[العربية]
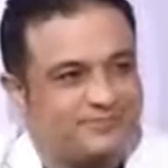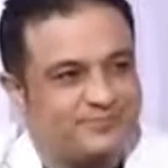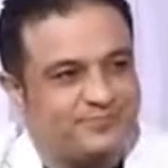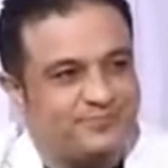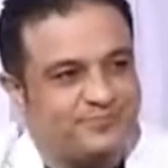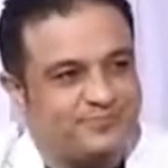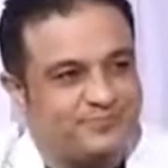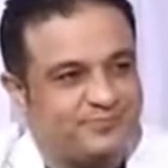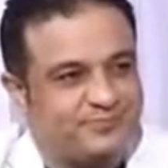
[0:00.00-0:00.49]

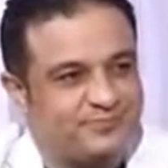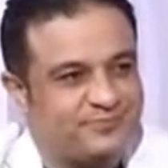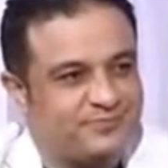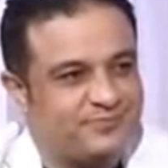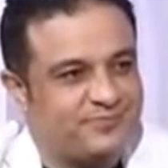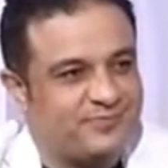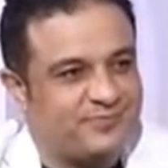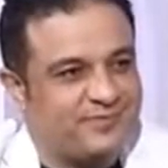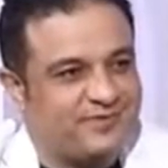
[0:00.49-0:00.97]
مش
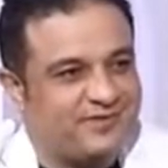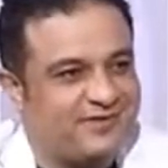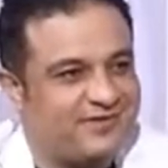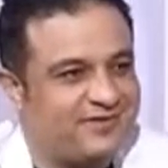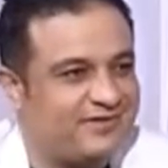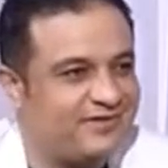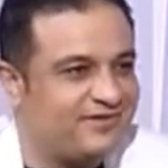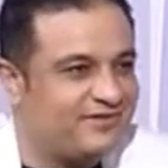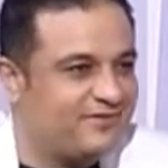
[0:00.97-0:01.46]

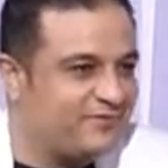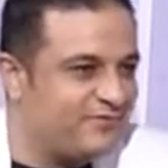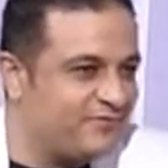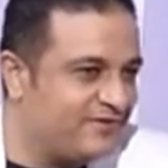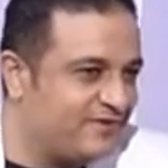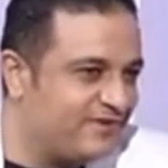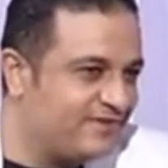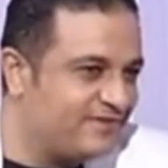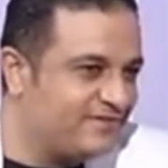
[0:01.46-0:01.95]
عارف
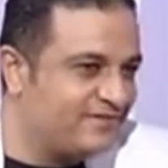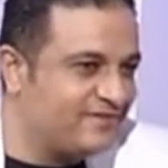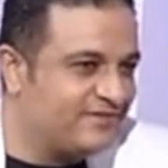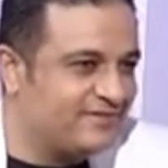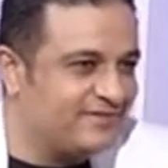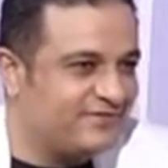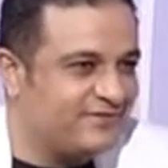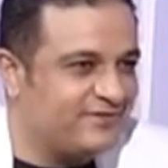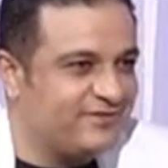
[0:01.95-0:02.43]
احنا
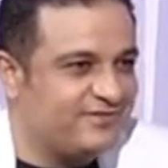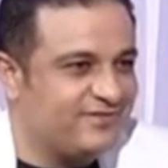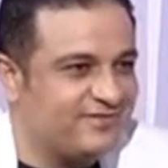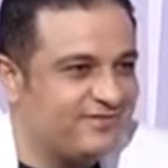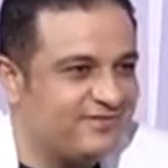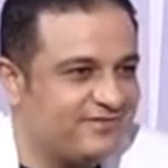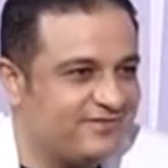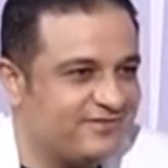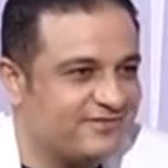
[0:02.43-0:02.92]

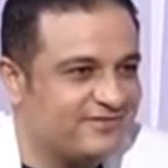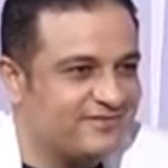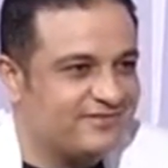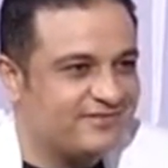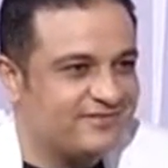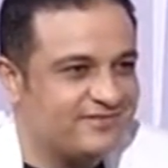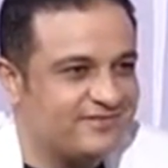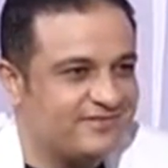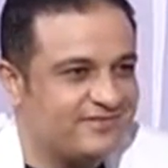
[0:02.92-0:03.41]
فين
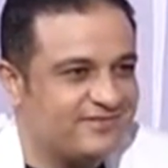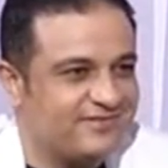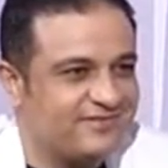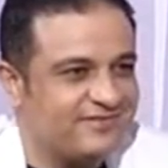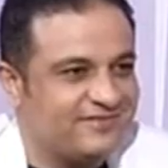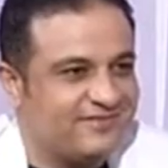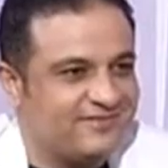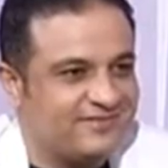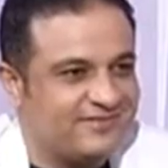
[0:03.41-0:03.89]

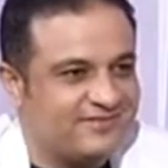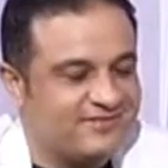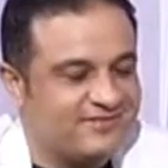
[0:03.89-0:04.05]
زي